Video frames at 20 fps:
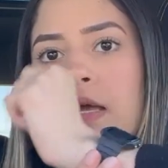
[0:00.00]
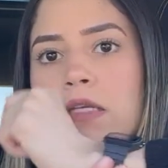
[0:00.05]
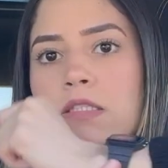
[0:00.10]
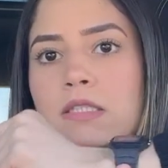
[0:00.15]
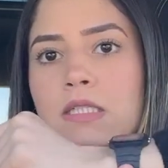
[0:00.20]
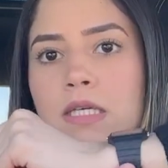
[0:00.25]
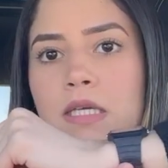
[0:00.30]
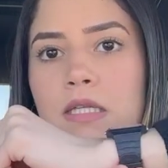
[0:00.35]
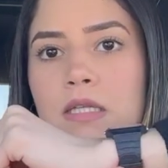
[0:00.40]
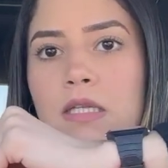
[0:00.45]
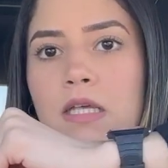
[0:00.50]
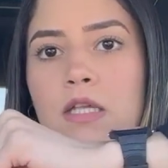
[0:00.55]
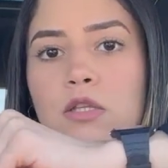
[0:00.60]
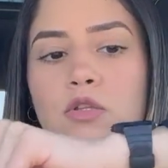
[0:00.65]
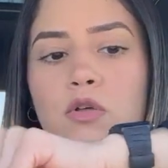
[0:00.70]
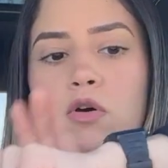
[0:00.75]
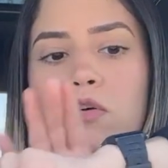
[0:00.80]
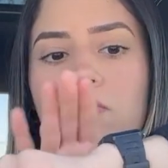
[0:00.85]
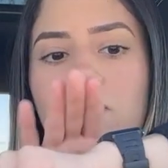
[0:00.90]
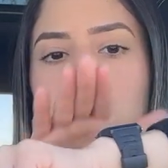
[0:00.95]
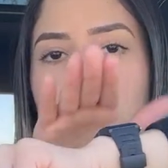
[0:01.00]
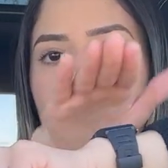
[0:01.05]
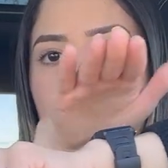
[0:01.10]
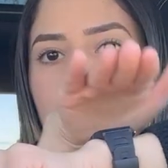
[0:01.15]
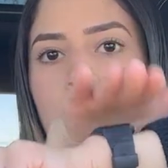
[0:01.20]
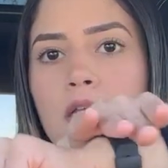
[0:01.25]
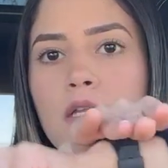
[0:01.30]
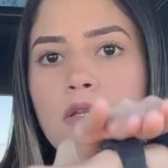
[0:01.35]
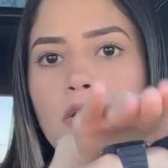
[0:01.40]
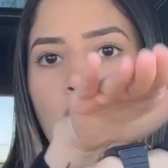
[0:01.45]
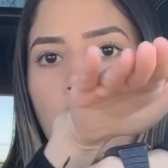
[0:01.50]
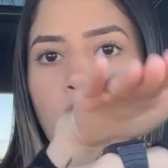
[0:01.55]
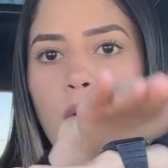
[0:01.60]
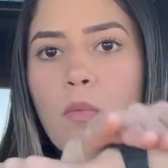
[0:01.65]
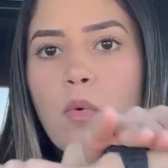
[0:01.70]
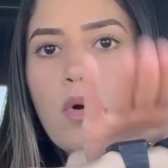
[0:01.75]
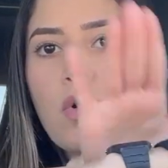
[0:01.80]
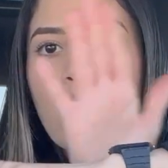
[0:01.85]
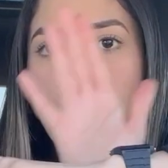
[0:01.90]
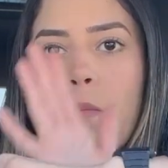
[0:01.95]
chiquitito, flaquito,
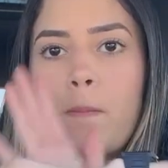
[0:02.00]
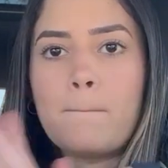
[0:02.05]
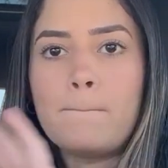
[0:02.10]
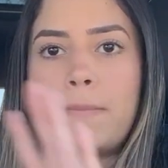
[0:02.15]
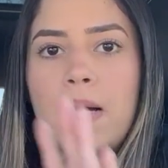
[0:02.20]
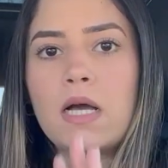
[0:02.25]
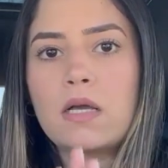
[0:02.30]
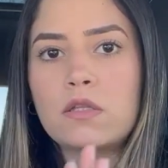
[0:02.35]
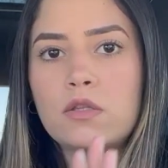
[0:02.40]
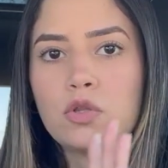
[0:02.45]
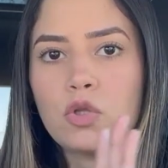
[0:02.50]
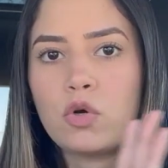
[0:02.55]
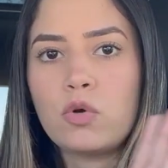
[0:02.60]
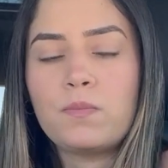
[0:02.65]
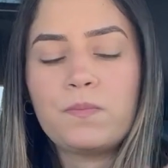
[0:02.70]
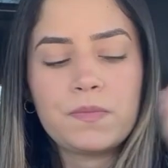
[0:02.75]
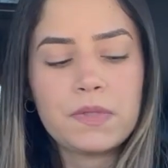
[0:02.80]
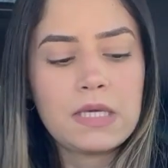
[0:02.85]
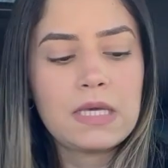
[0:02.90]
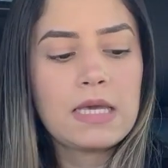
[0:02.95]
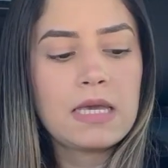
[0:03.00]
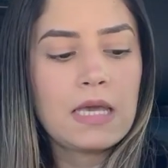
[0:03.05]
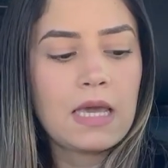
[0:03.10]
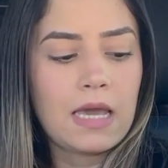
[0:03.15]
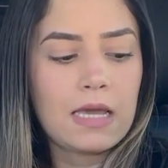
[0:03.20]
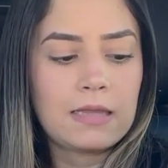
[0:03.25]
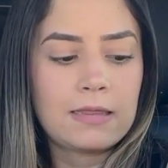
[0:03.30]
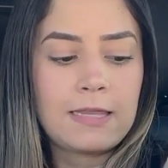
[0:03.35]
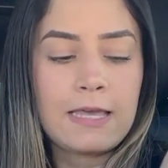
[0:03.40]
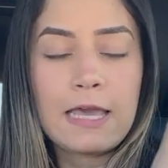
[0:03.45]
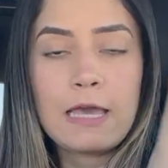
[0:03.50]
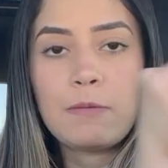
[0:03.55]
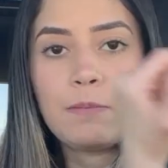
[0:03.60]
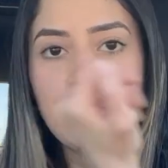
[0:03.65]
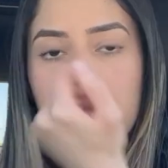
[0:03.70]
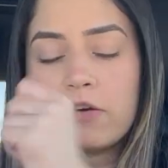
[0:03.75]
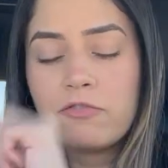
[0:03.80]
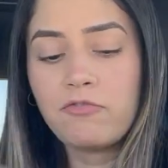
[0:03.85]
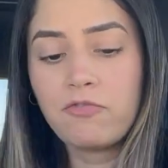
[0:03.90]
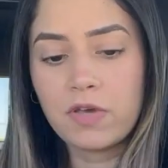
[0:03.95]
como compacto y este es
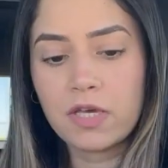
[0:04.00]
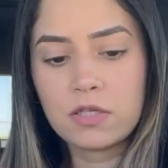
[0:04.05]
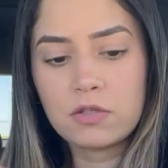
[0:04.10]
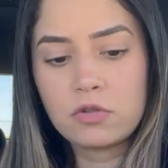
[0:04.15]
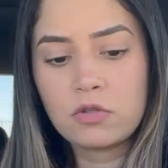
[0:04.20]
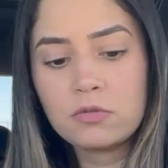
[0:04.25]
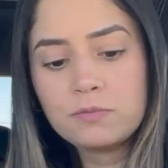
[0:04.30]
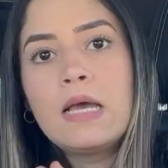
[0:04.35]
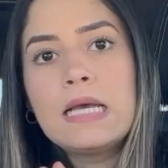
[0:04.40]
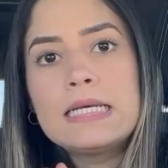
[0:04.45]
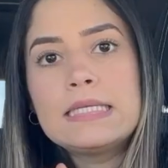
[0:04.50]
perfecto.